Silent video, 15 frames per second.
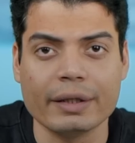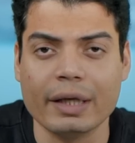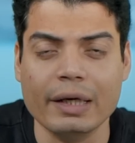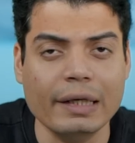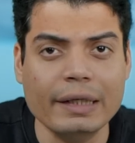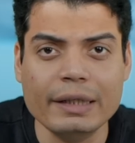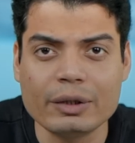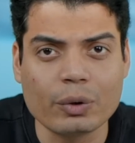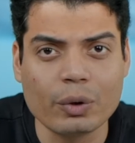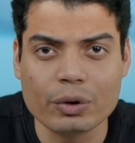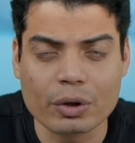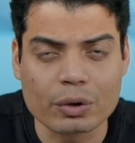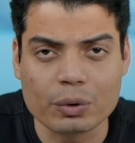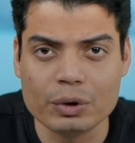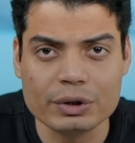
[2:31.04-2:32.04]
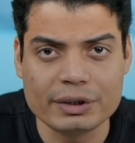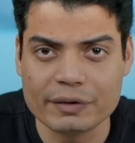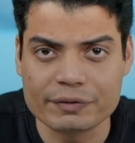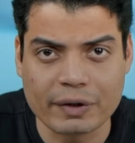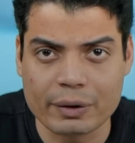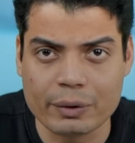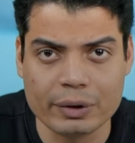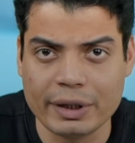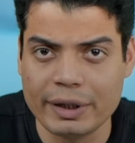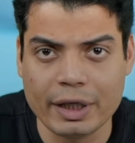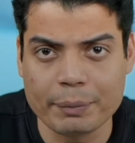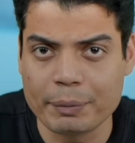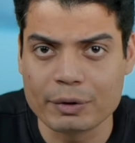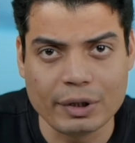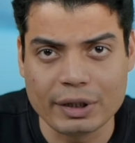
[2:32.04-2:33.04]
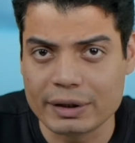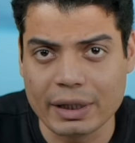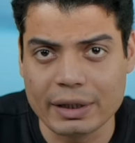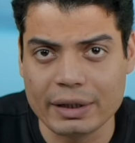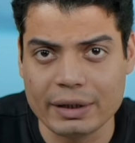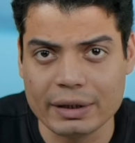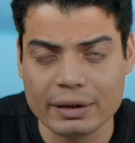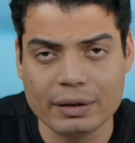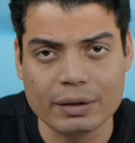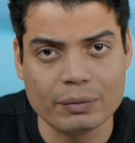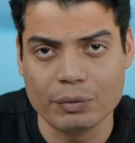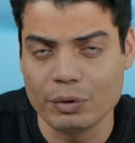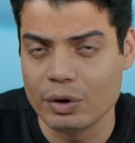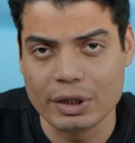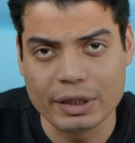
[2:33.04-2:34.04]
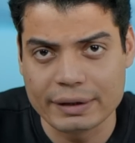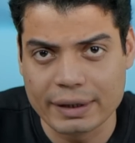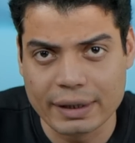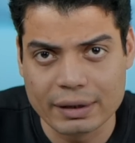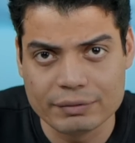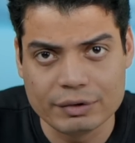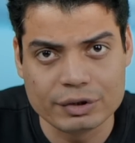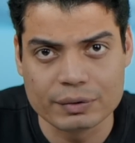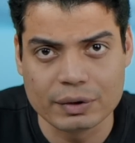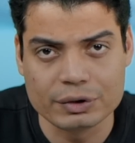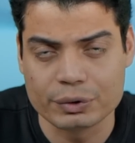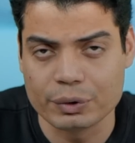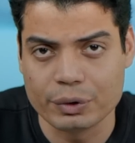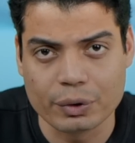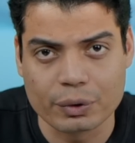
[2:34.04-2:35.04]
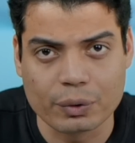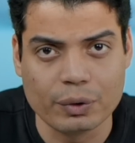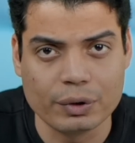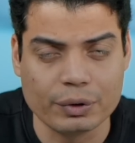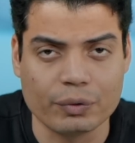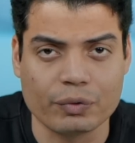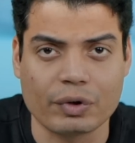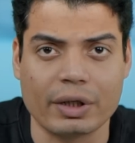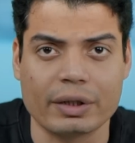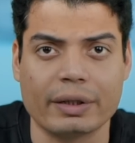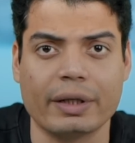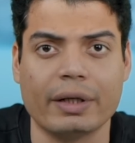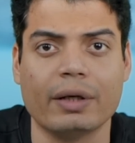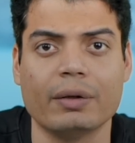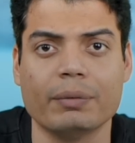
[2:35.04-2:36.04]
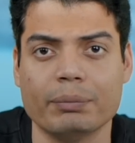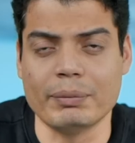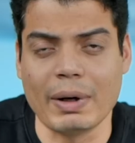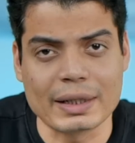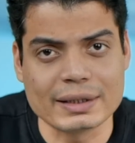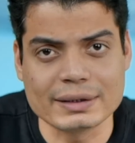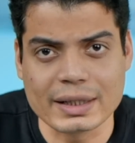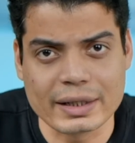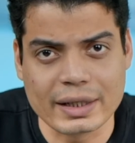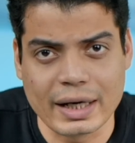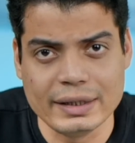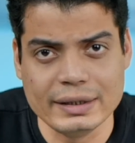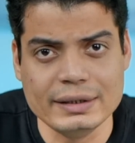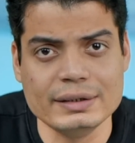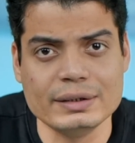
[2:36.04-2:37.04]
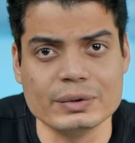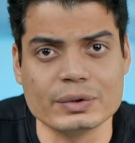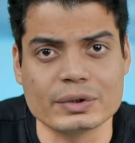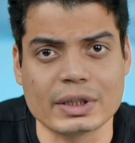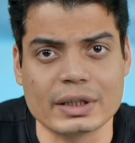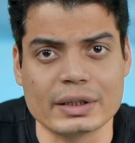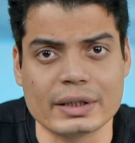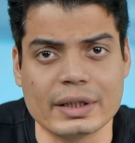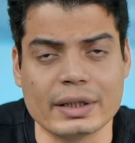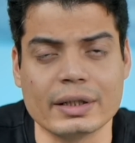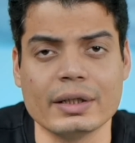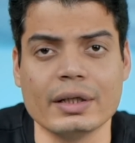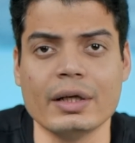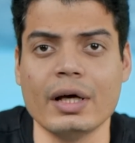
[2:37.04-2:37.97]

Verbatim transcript: ये लीड कोड और कोड शेफ के कोड एडिटर पे तो लिखता नहीं है वो लोग लिखते हैं विजुअल स्टूडियो कोड यूज करते हैं बाकी सारे आईडीज यूज करते हैं